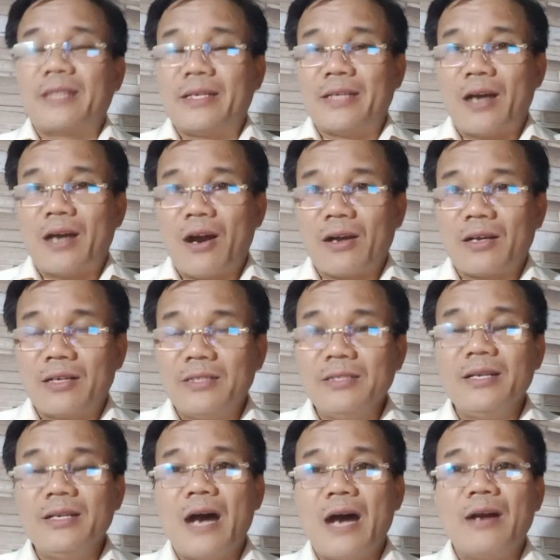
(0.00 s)
họ cứ
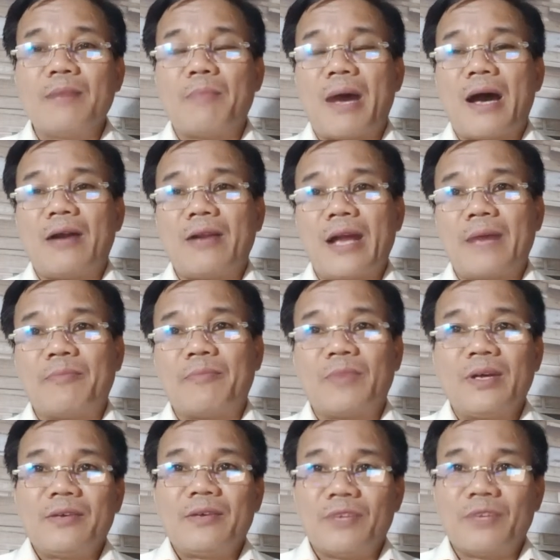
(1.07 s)
đó mà họ làm,
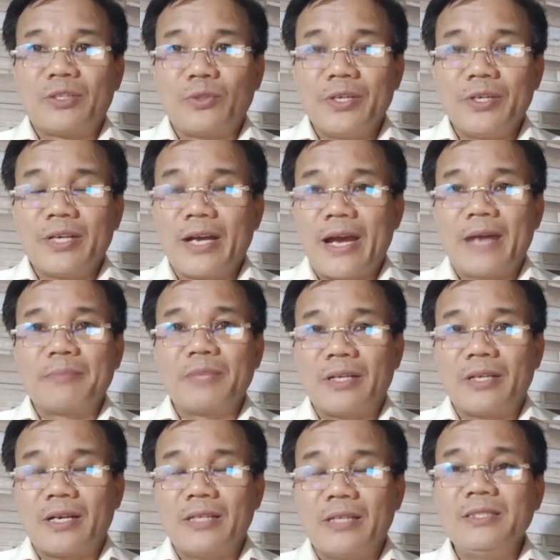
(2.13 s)
và Thiền Am thì
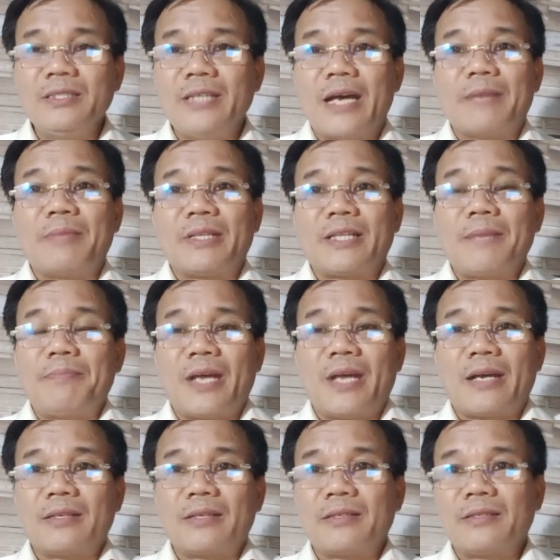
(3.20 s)
cứ vậy mà chấp
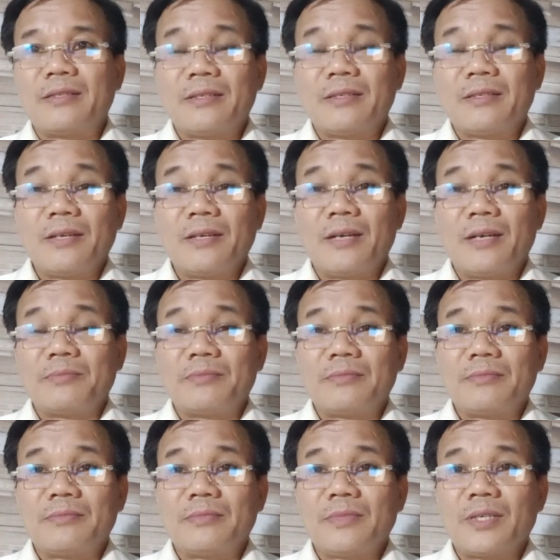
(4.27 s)
nhận, đúng không?
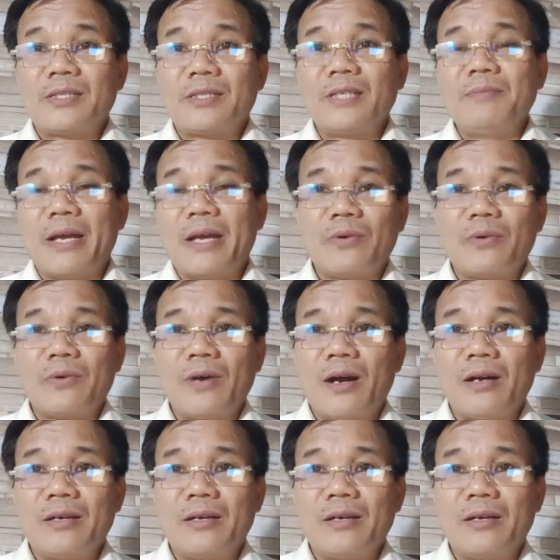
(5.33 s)
Cái sứ mệnh của họ